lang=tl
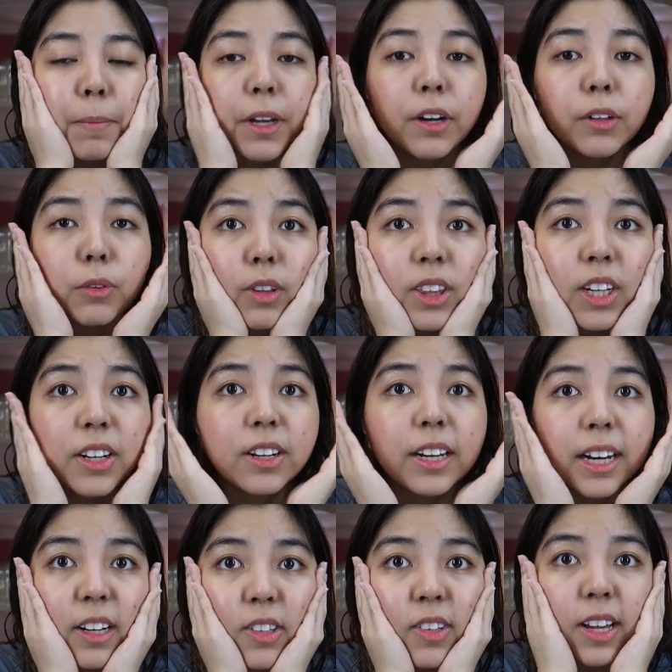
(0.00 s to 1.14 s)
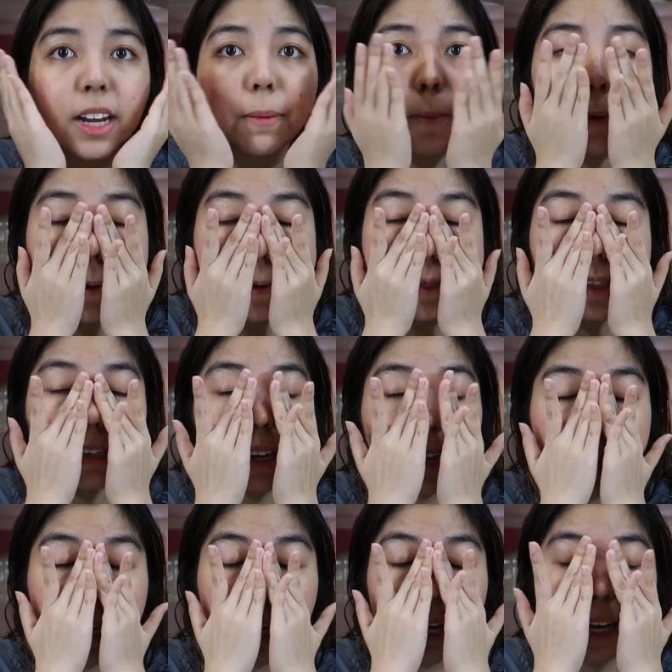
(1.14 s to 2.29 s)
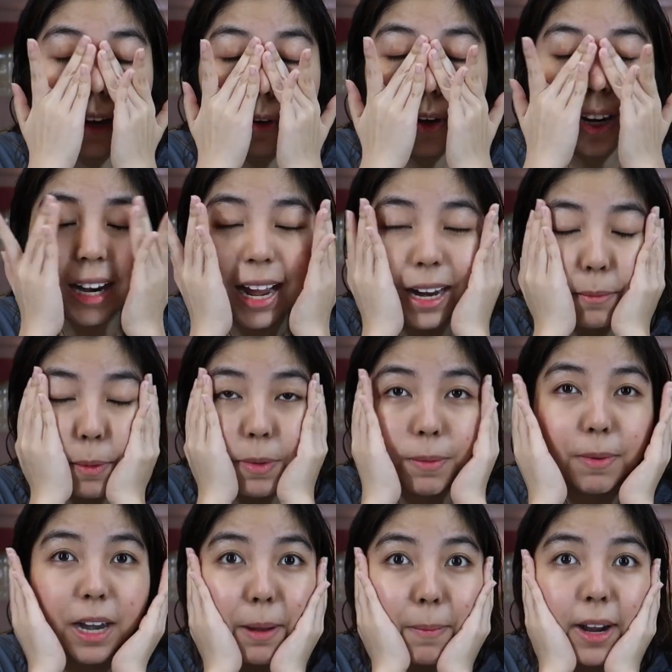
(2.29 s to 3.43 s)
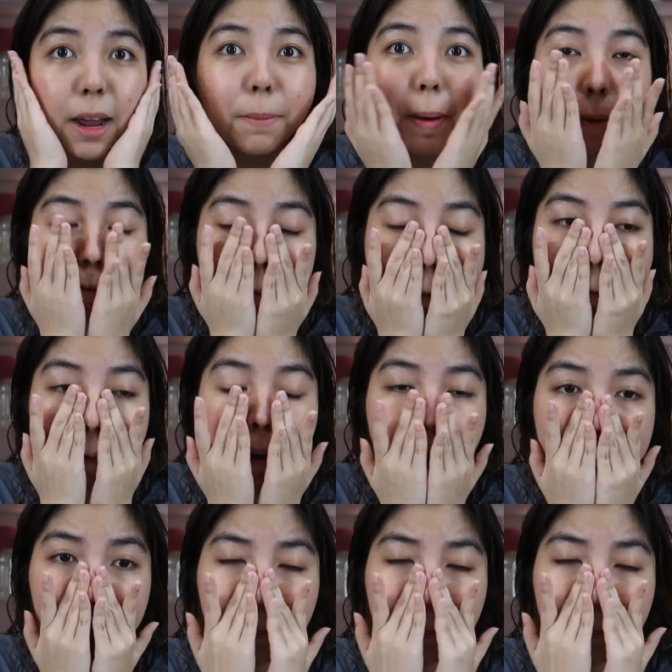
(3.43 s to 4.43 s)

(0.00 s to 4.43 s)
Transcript: Pero itong Dear Claire's, alam ko sa online, mabibili. Marami sa online.